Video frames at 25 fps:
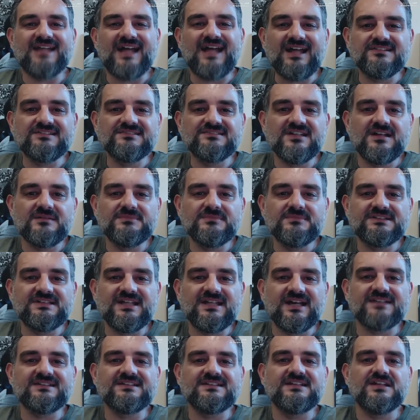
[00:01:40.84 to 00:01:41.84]
تحظى
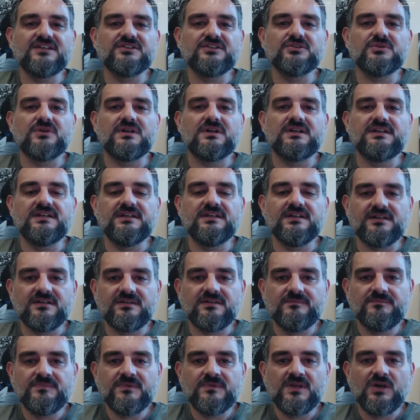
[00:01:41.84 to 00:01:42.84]
بتغطية دولية
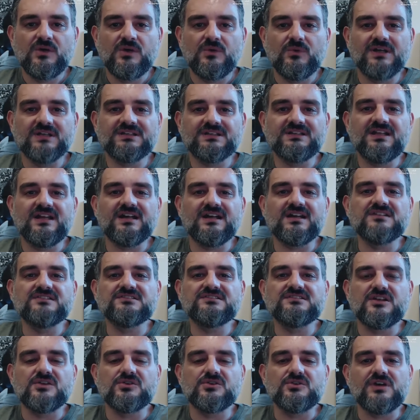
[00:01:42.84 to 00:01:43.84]
وإطلاق
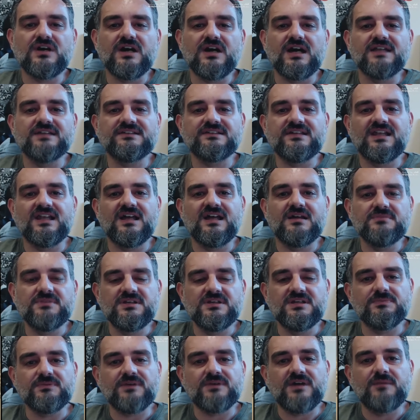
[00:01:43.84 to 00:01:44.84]
الصاروخ على تل
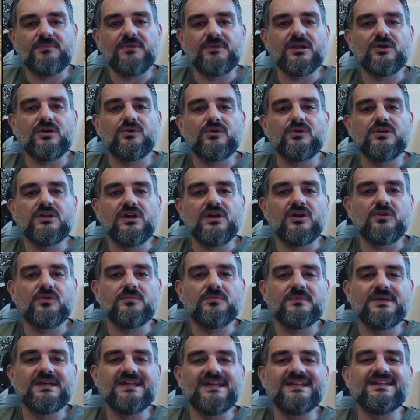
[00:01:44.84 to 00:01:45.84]
أبيب قابله
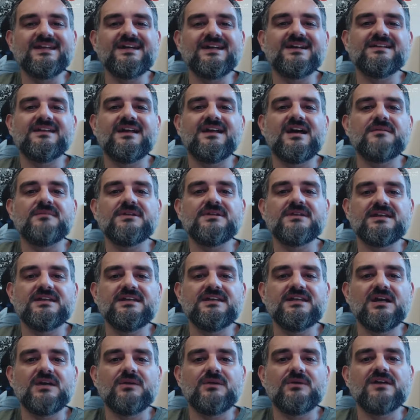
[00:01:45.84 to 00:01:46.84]
اليوم إدانة
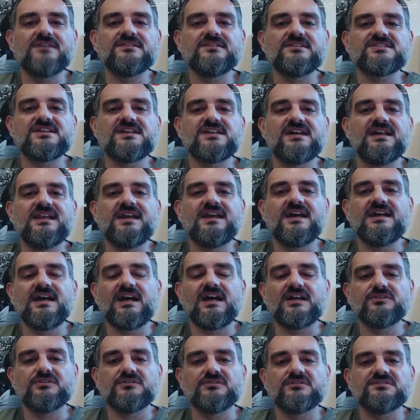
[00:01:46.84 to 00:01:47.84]
أمريكية وهذا شيء لا
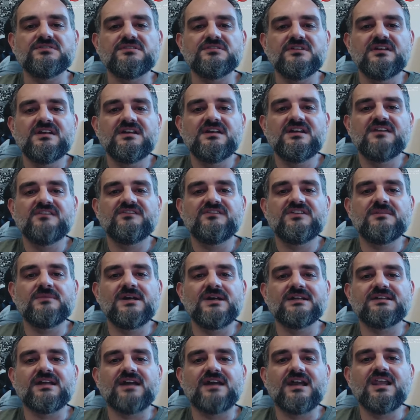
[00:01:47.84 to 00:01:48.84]
يحدث
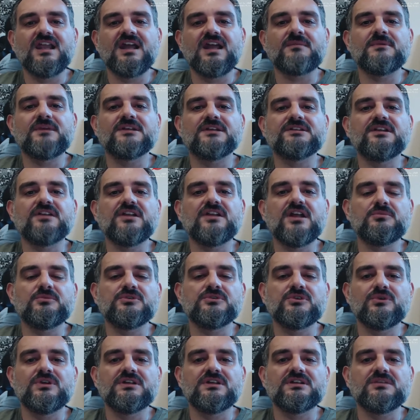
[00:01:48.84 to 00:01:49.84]
فيما يتعلق مع
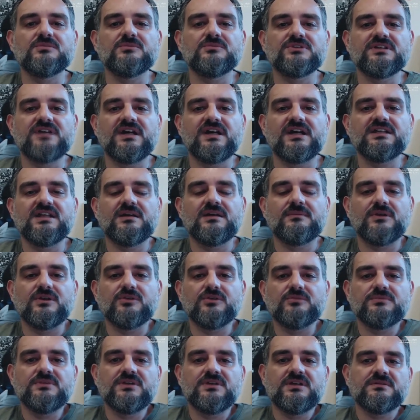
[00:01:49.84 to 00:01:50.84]
تضامن الولايات المتحدة مع
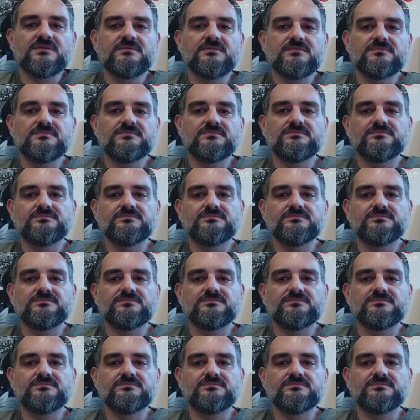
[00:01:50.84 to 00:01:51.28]
لبنان